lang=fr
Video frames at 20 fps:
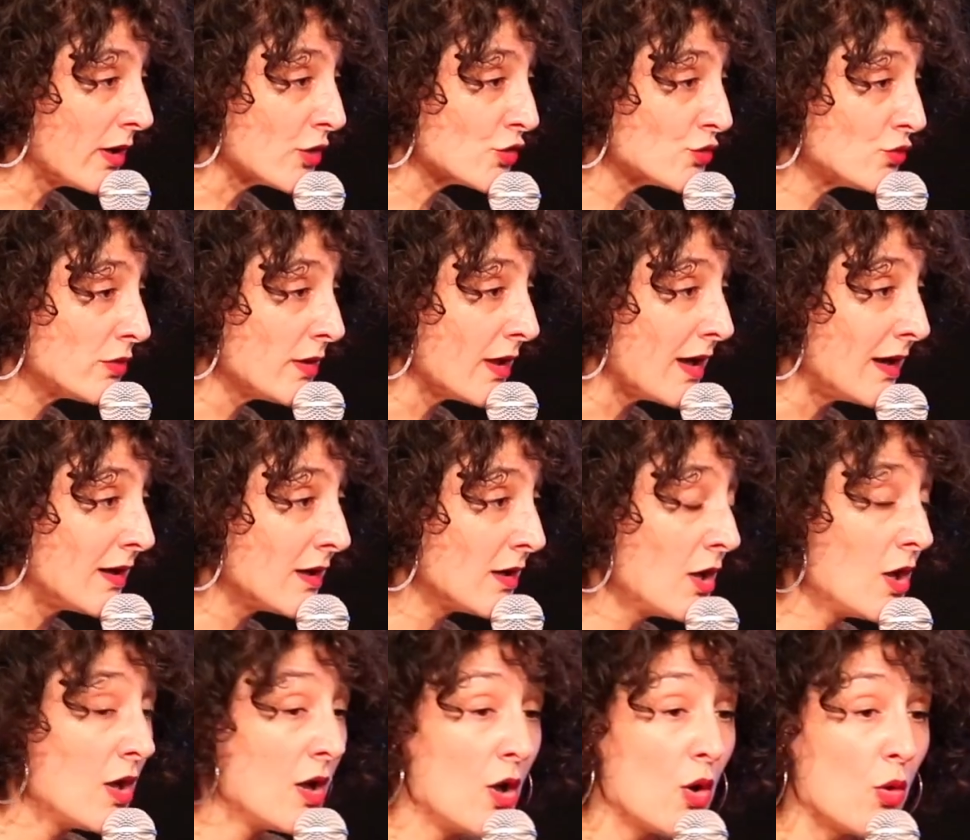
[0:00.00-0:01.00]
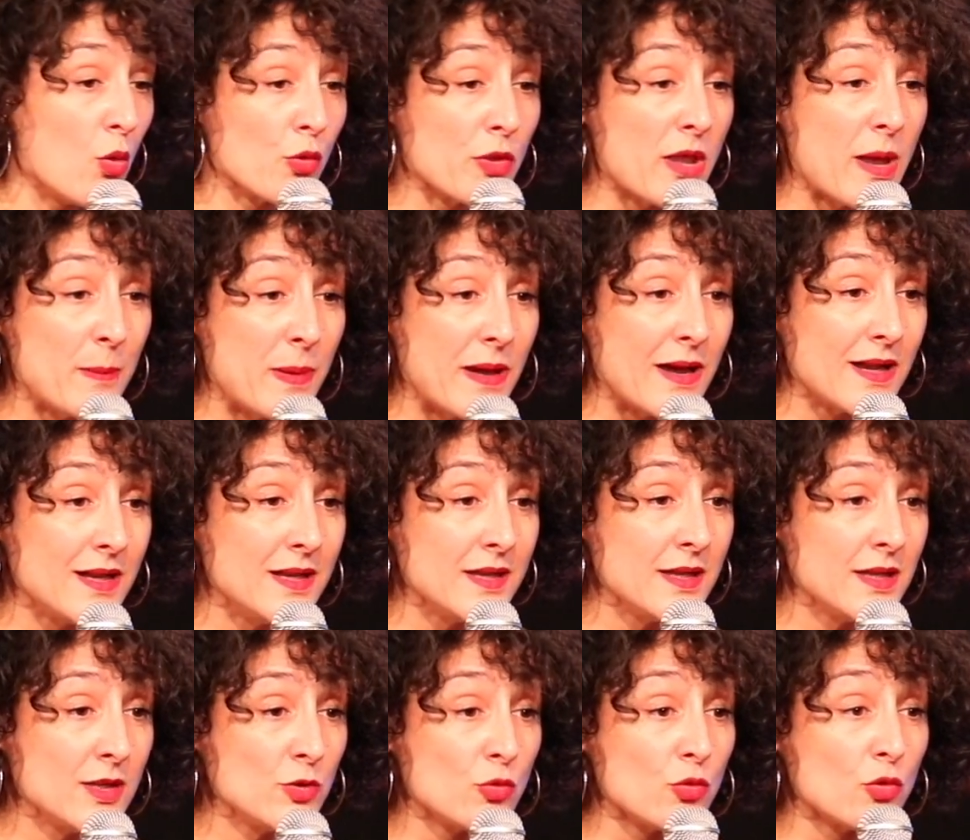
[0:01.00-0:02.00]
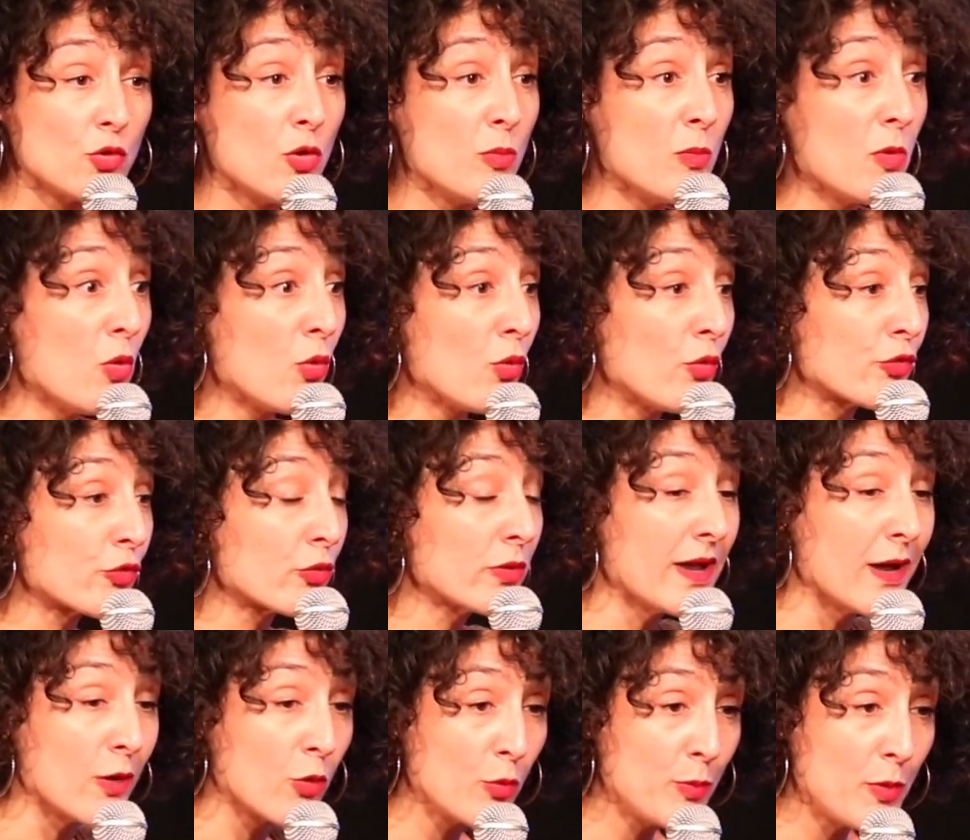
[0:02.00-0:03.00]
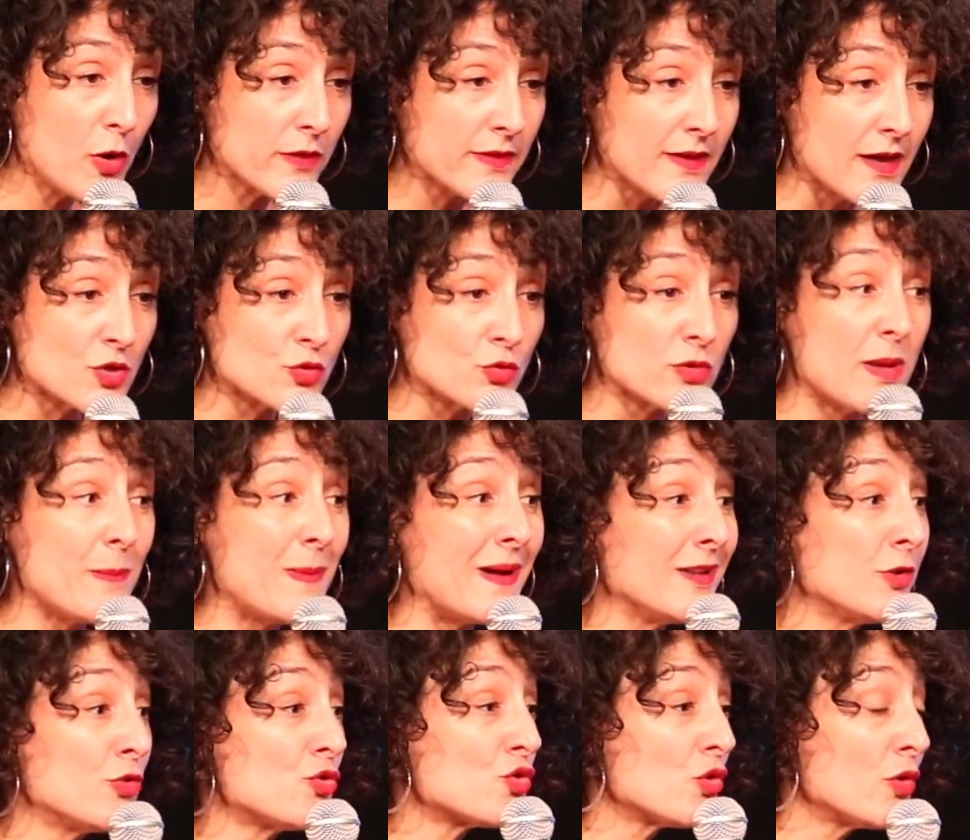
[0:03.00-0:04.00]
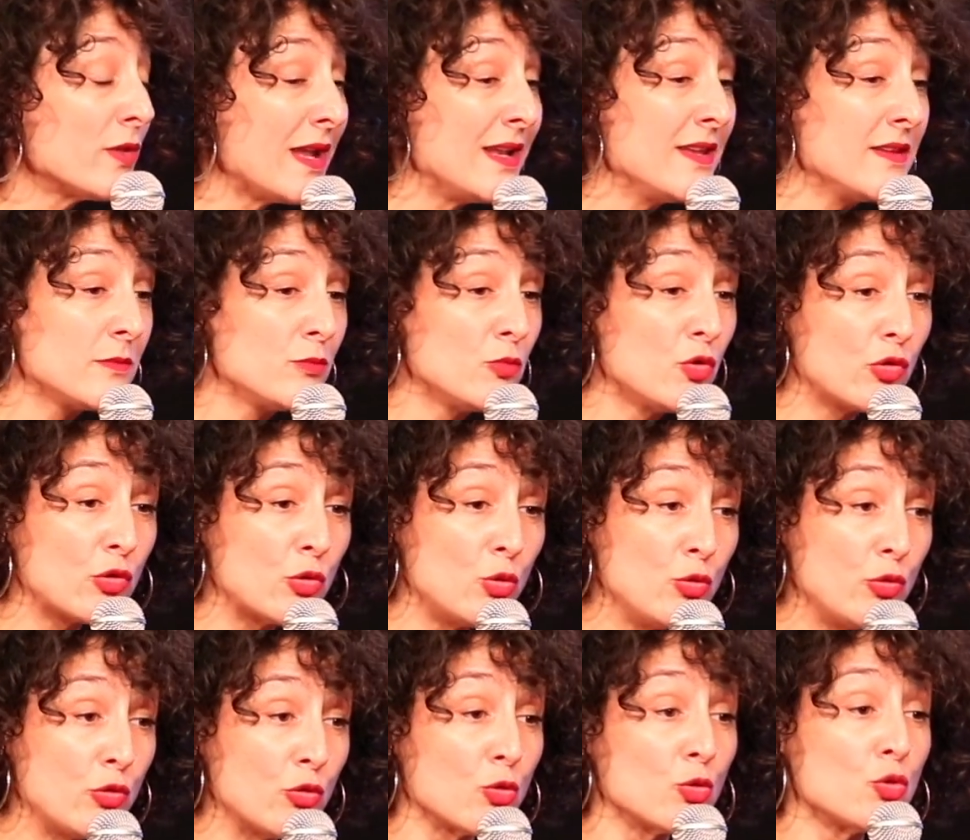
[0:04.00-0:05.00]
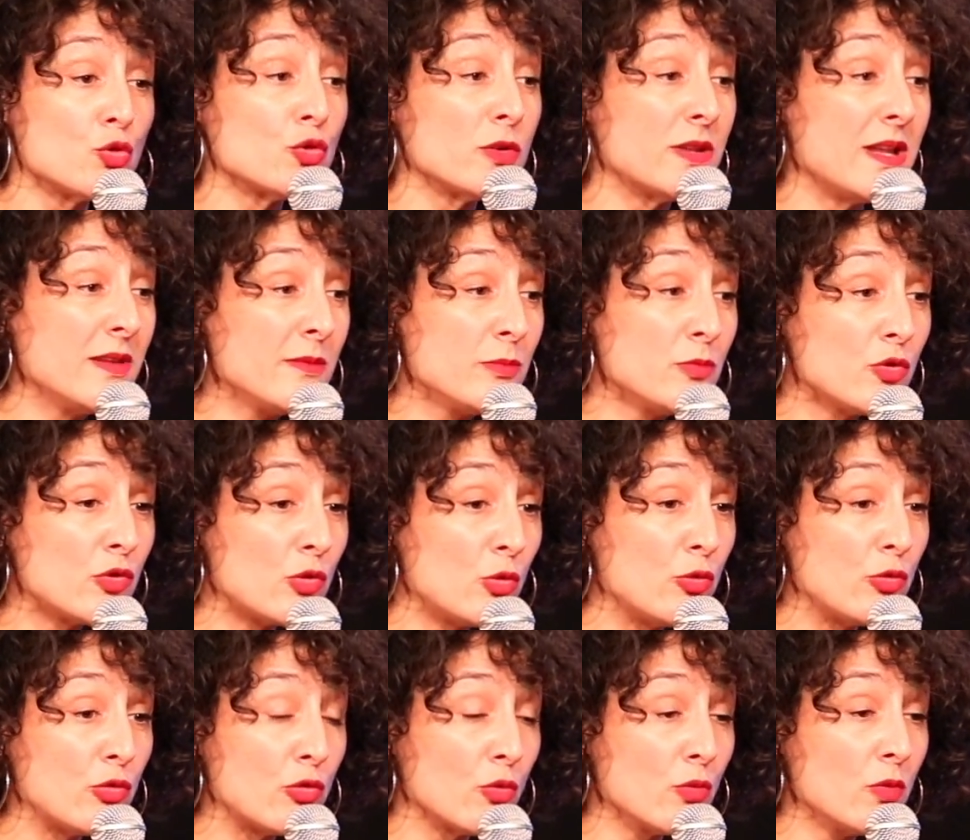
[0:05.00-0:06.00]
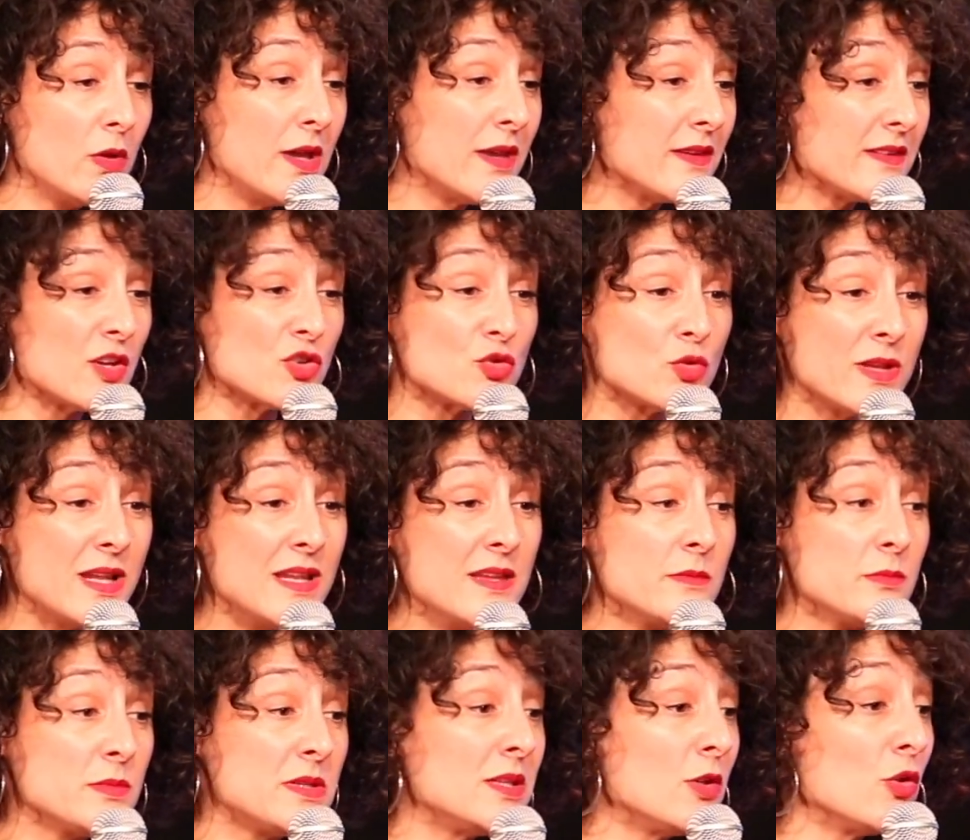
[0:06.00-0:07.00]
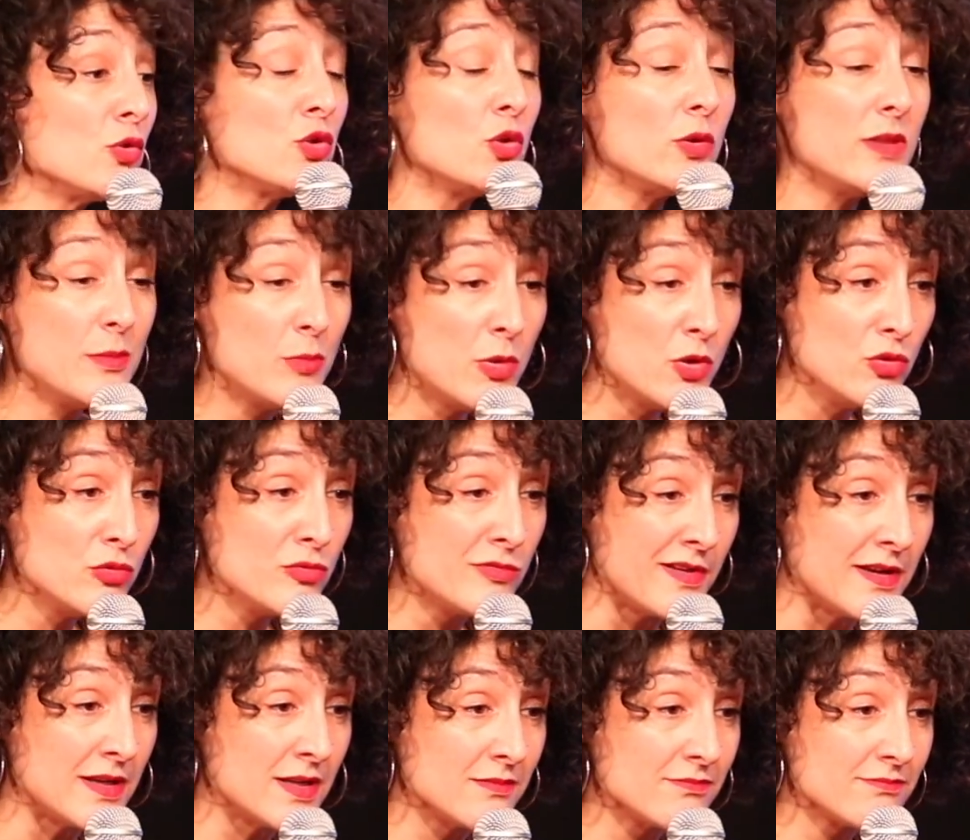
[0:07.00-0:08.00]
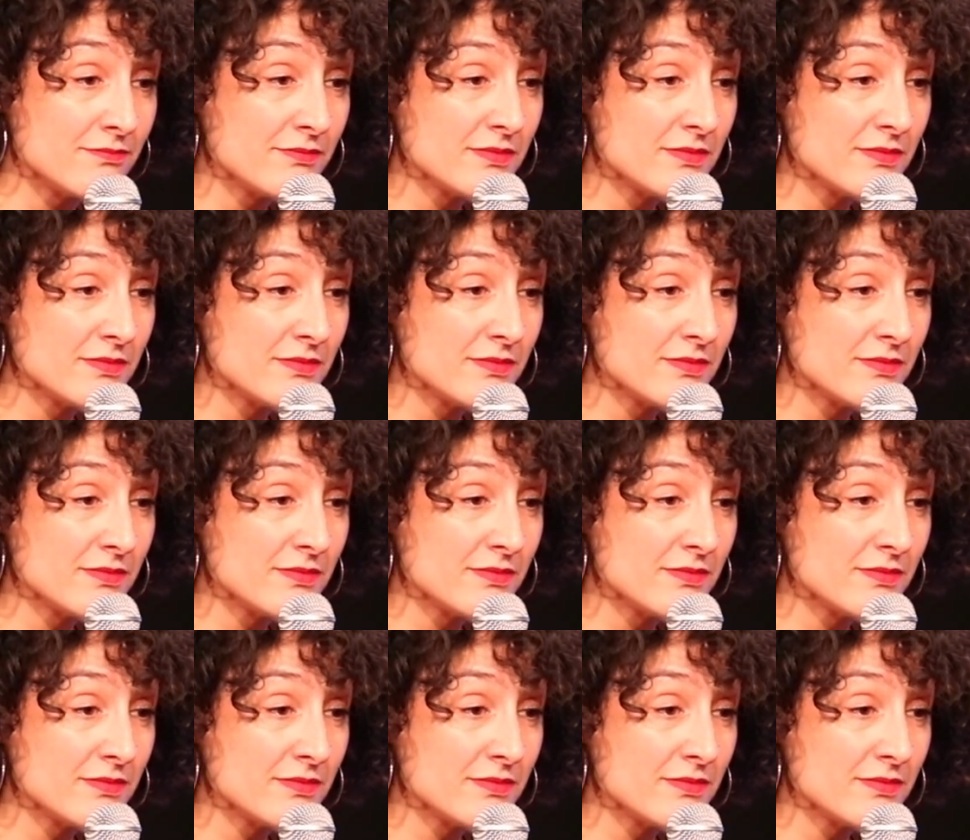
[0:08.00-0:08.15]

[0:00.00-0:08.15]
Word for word: un journal. On a parlé de comment on construit un reportage. On a parlé du journalisme de solution. Le journalisme de solution, c'est un journalisme qui donne que des bonnes nouvelles.